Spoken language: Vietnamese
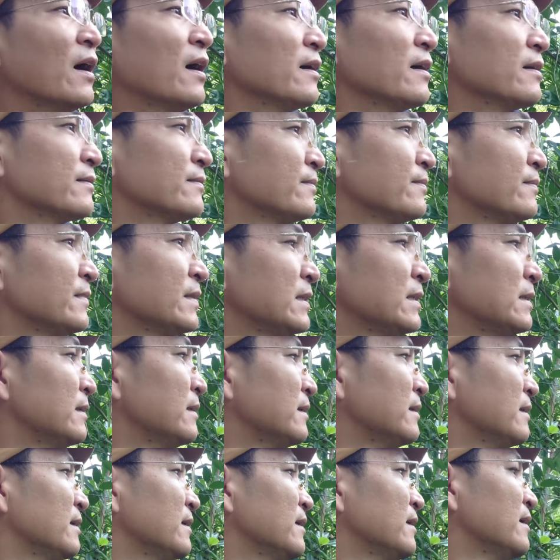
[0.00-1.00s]
đó
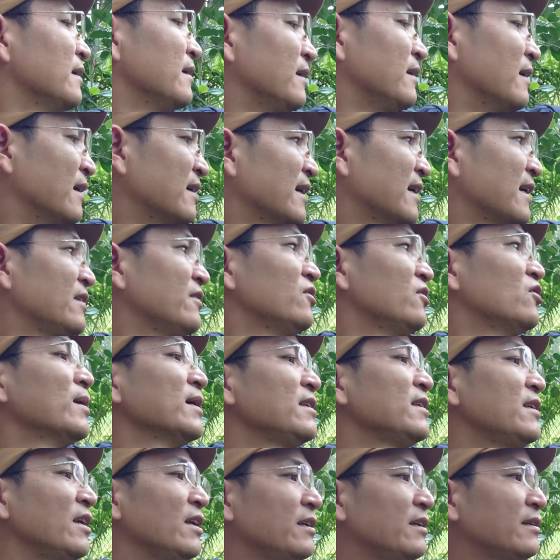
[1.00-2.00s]
nhận ra chưa
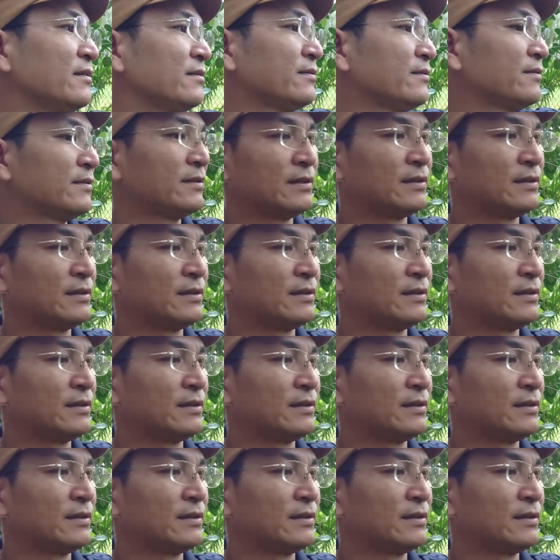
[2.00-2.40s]
các bạn chị